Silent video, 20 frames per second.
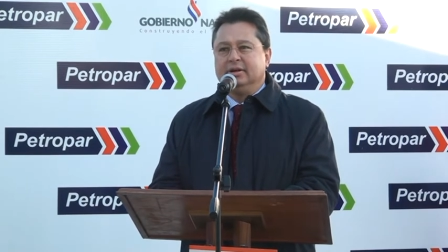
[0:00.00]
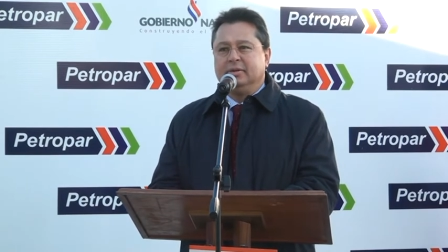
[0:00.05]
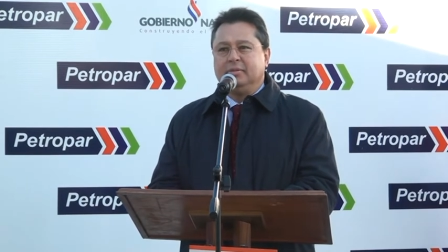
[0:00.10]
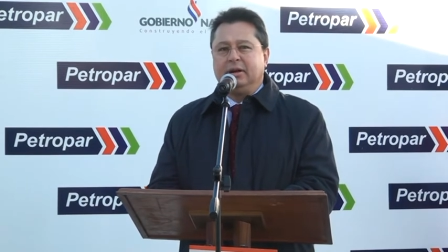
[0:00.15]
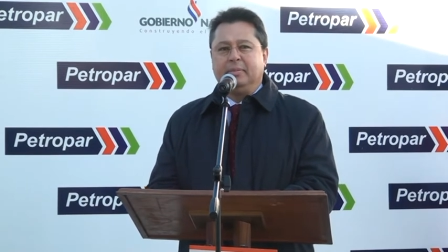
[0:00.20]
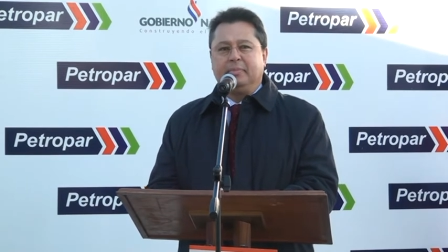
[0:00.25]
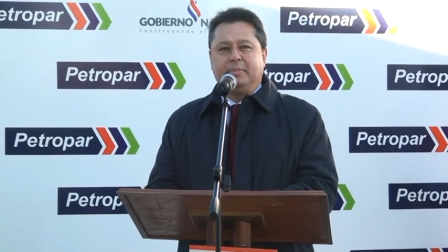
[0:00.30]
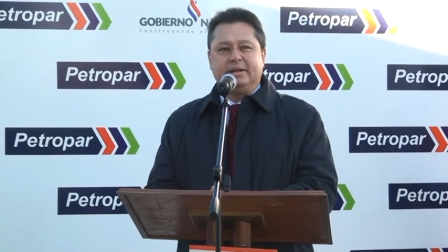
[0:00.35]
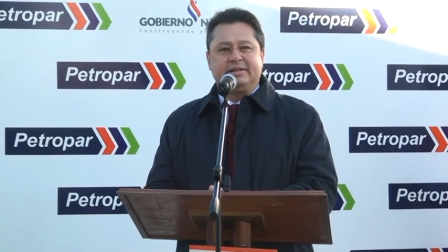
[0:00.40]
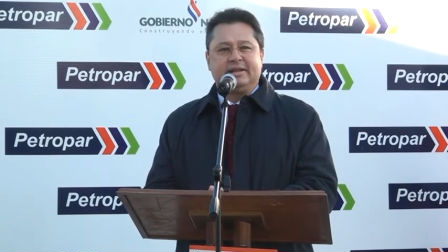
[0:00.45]

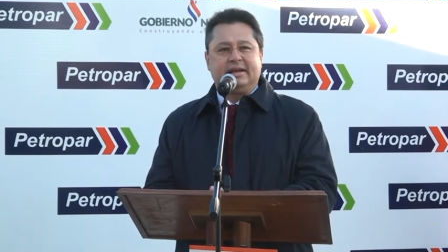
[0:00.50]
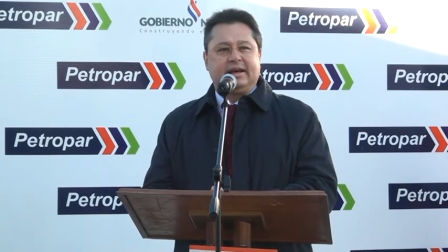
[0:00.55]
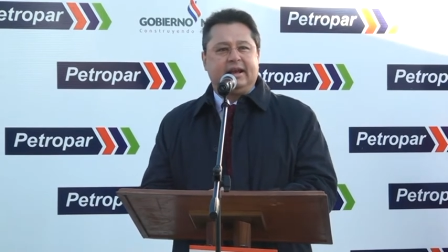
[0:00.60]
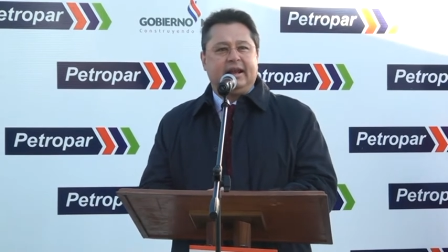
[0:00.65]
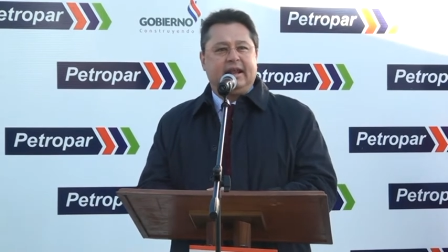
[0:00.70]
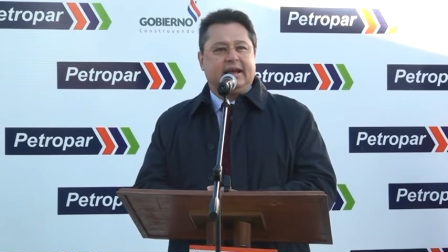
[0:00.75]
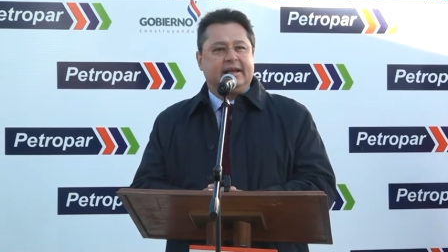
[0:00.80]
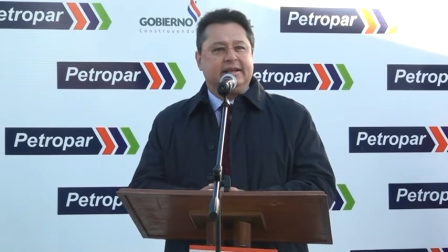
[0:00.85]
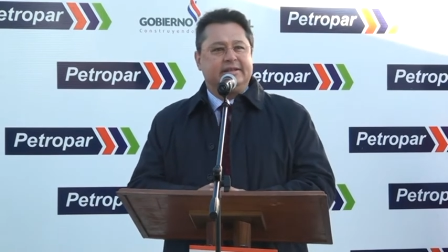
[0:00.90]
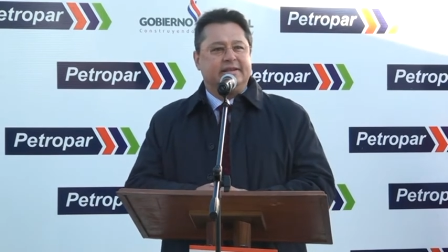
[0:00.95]
una empresa a
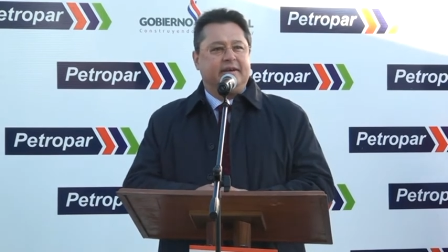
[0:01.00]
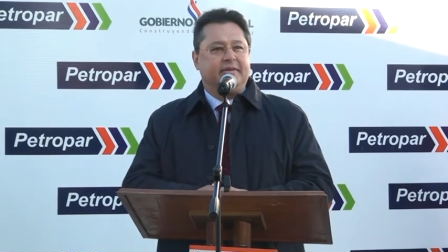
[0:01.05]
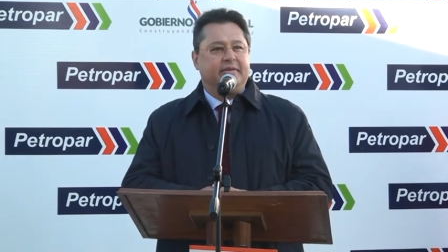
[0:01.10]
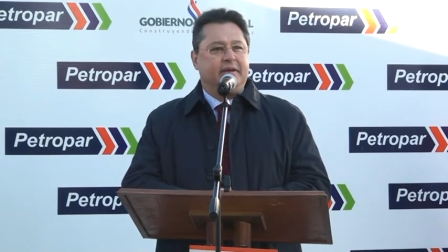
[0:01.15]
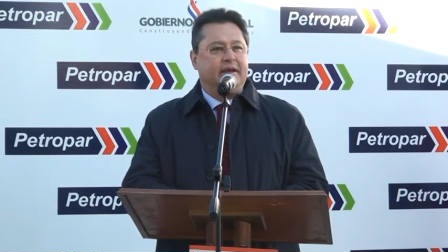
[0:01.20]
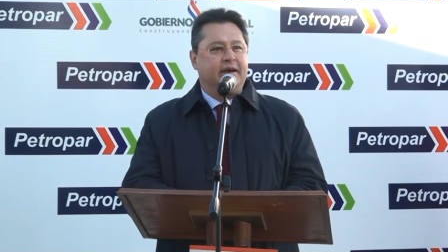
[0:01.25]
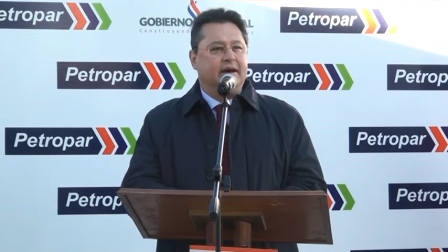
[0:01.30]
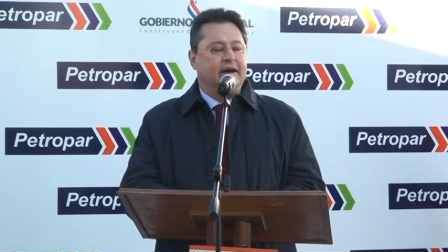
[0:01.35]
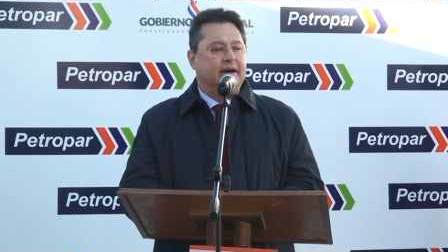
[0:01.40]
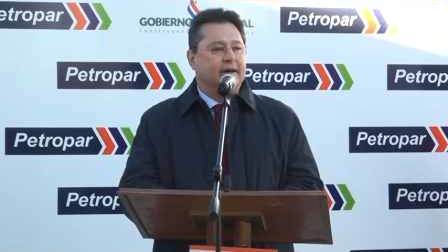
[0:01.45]
la que se,
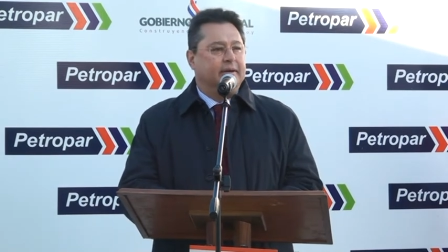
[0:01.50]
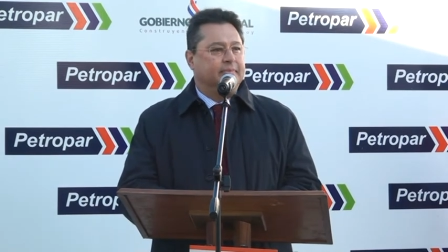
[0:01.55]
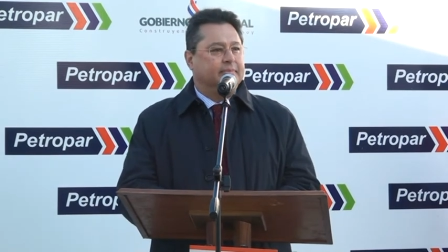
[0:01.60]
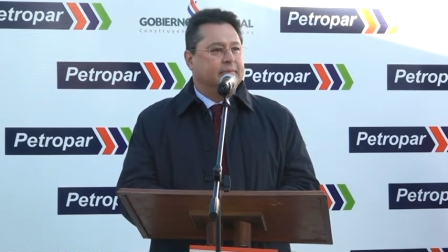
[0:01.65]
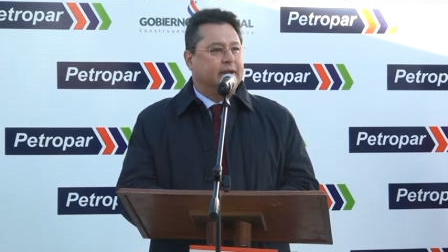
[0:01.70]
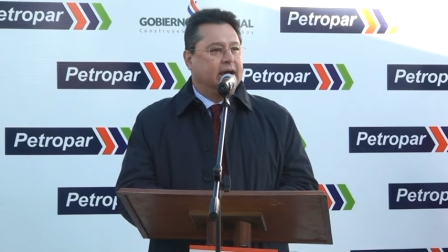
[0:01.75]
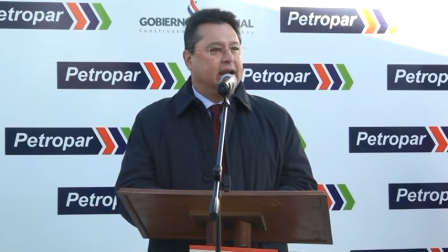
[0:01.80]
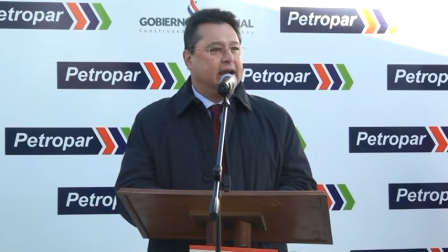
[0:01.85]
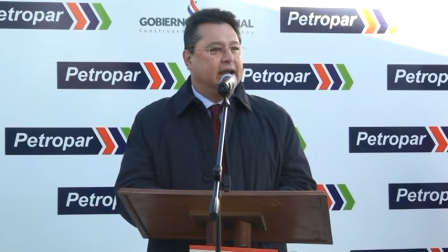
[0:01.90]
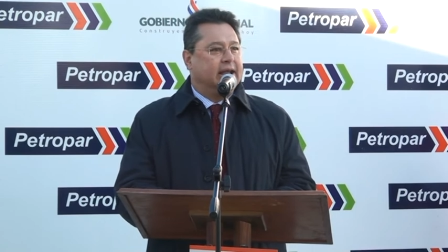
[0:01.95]
había,
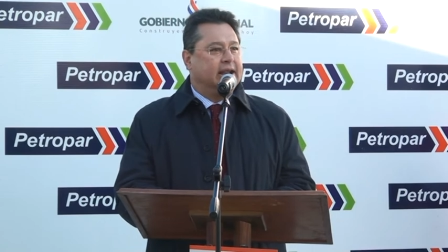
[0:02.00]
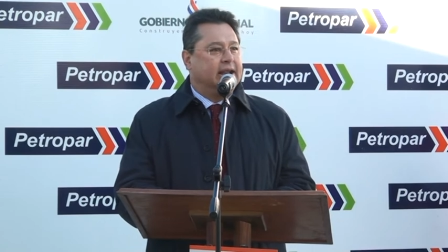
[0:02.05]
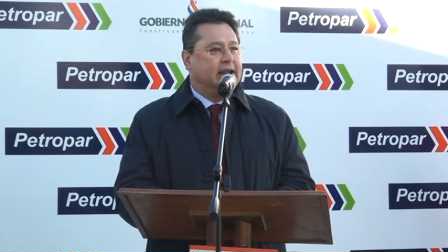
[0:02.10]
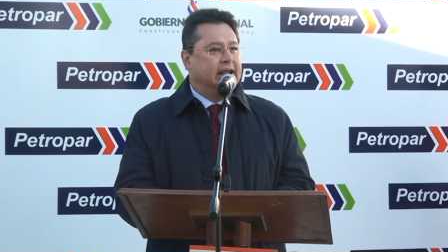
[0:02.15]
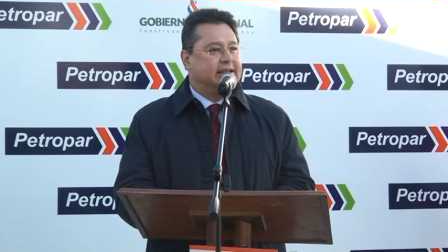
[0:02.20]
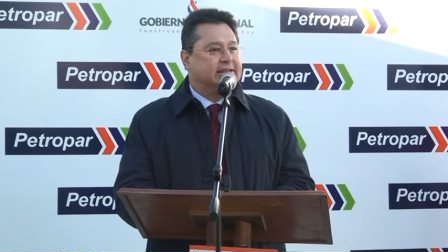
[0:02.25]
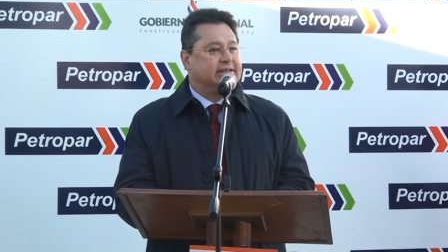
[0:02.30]
a la que